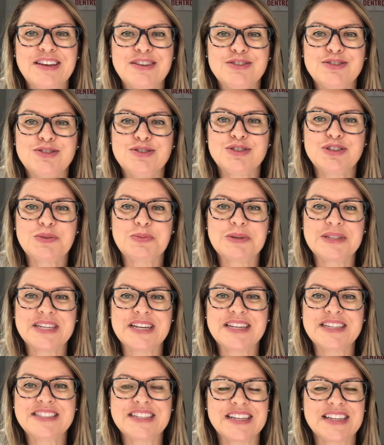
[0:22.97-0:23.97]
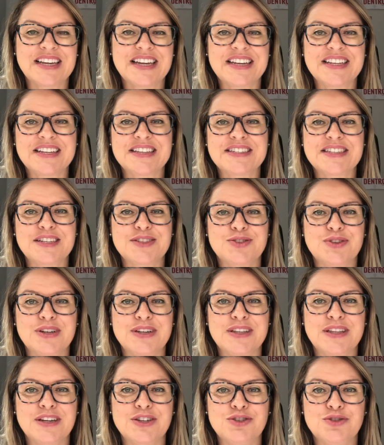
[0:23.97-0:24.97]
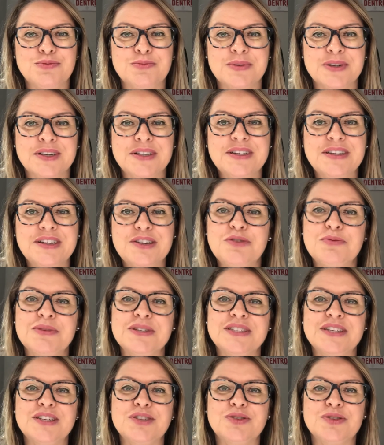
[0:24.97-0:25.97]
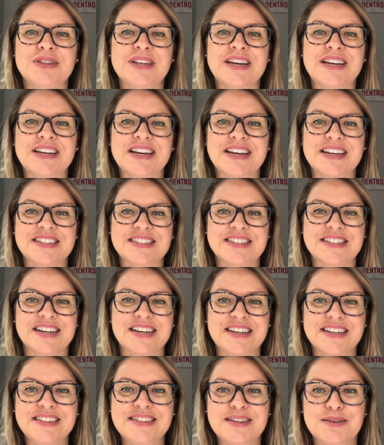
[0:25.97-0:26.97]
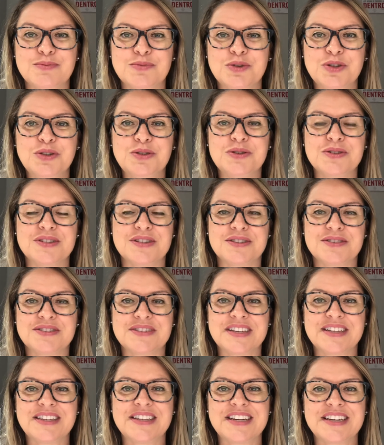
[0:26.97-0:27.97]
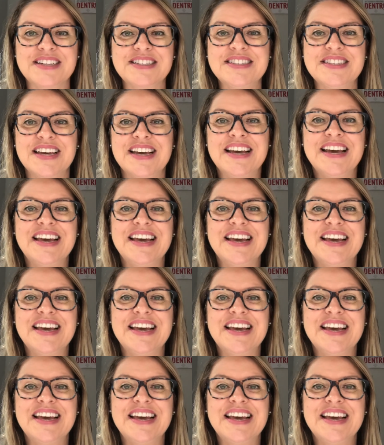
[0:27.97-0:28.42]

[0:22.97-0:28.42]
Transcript: Eu sou especialista na área da sexualidade humana, comecei a estudar casais há muitos anos atrás